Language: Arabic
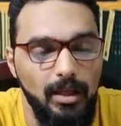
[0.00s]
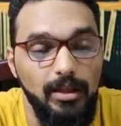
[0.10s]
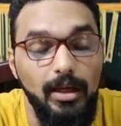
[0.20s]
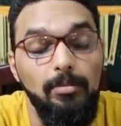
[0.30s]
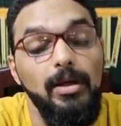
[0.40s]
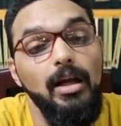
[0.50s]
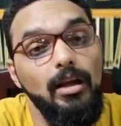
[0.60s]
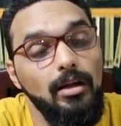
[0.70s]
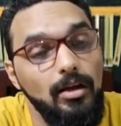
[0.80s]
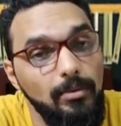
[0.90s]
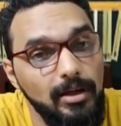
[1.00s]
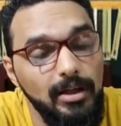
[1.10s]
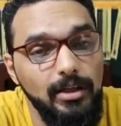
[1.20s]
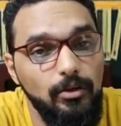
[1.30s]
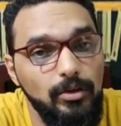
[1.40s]
تكمله على الخبر
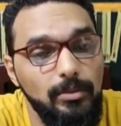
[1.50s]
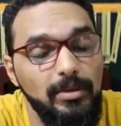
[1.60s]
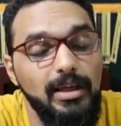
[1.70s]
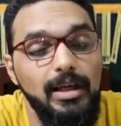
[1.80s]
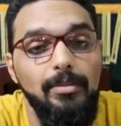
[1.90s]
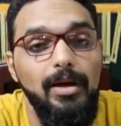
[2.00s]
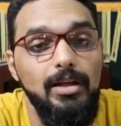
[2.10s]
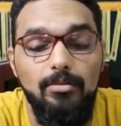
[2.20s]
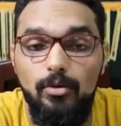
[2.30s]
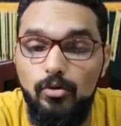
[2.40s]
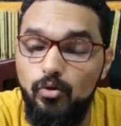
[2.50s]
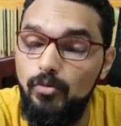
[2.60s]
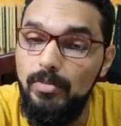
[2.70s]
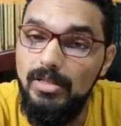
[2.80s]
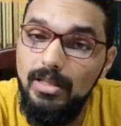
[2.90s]
اللي احنا كنا بنتكلم عليه
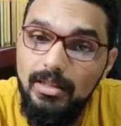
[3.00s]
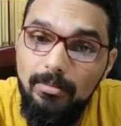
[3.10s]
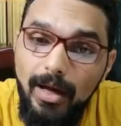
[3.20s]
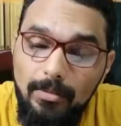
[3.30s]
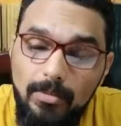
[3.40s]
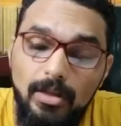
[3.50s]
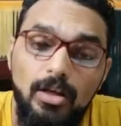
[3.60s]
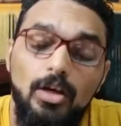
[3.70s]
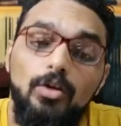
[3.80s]
بخصوص بسنت محمد